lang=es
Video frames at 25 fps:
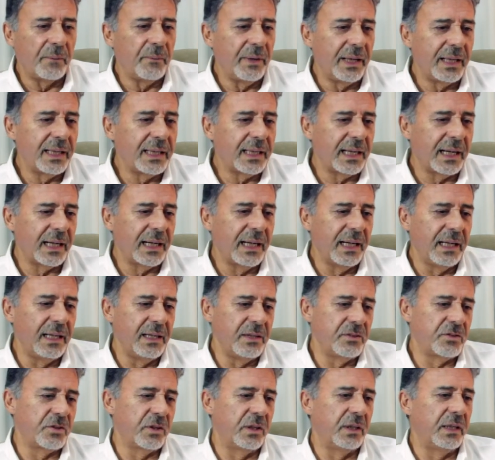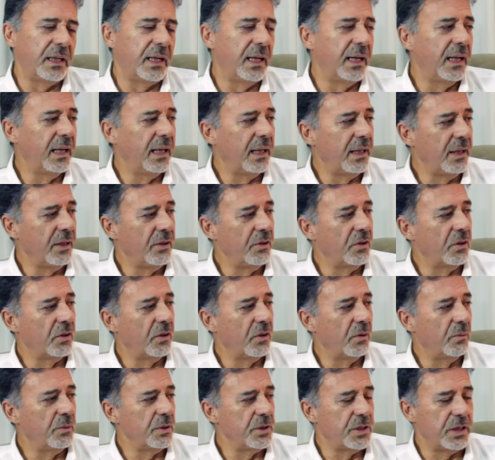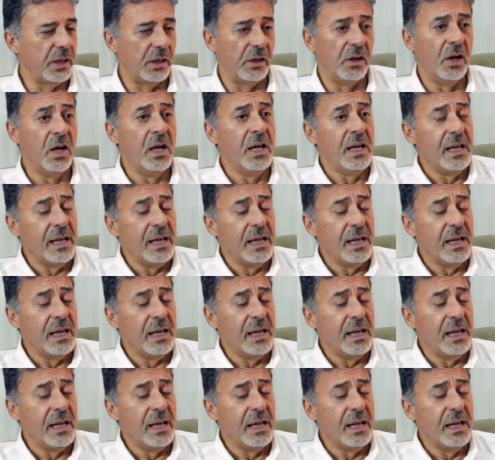ventaja el hecho de tener el niño en domicilio.